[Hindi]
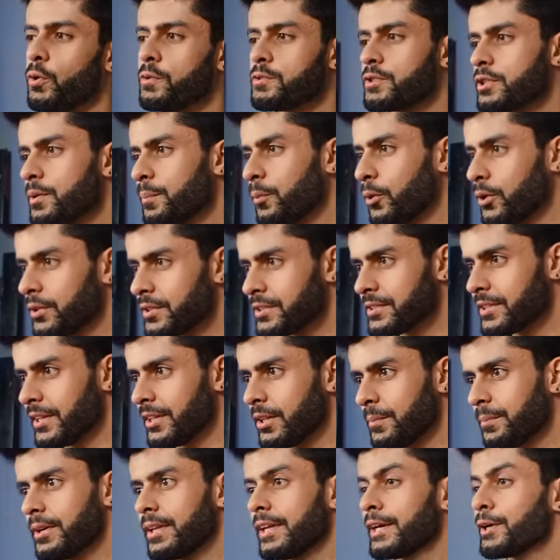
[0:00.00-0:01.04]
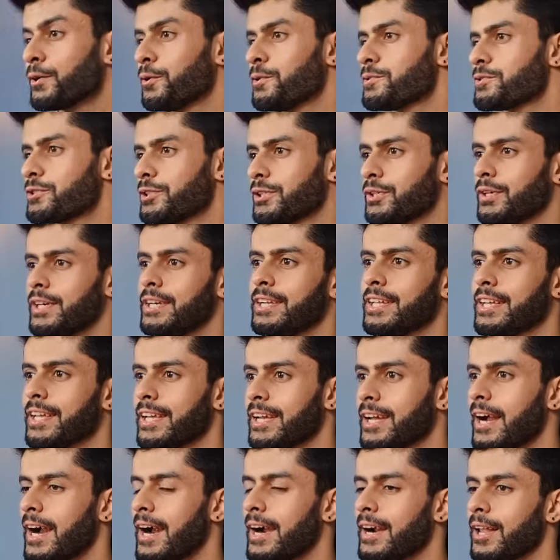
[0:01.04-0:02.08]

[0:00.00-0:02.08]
कौन से बहुत ही ज़्यादा बढ़िया हैं कौन से ट्रेंडिंग है